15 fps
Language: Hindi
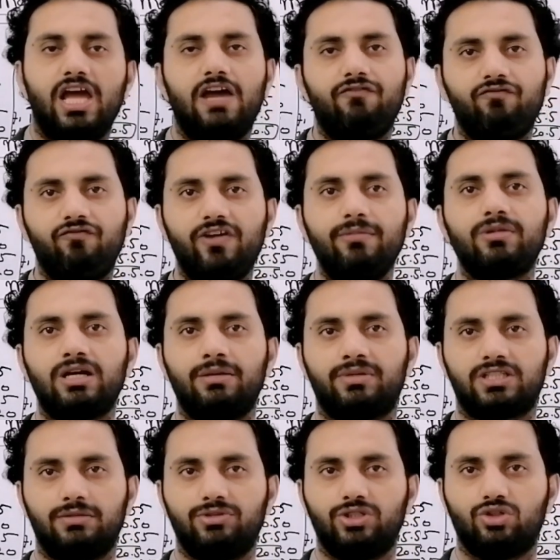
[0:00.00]
एफ एम का
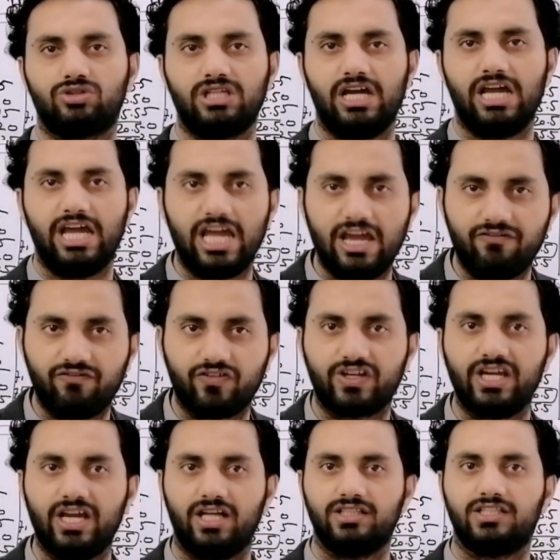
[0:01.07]
मतलब ये होता है एफ
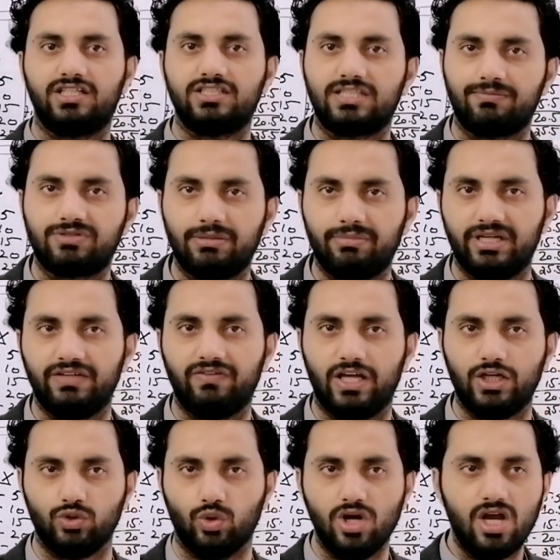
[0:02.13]
के अंदर सबसे बड़ी
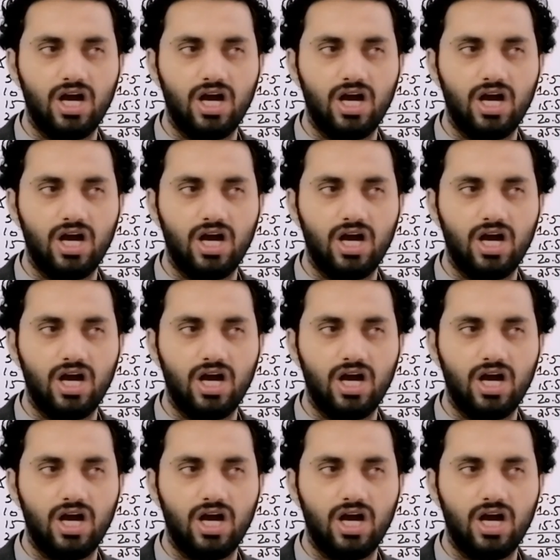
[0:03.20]
वैल्यू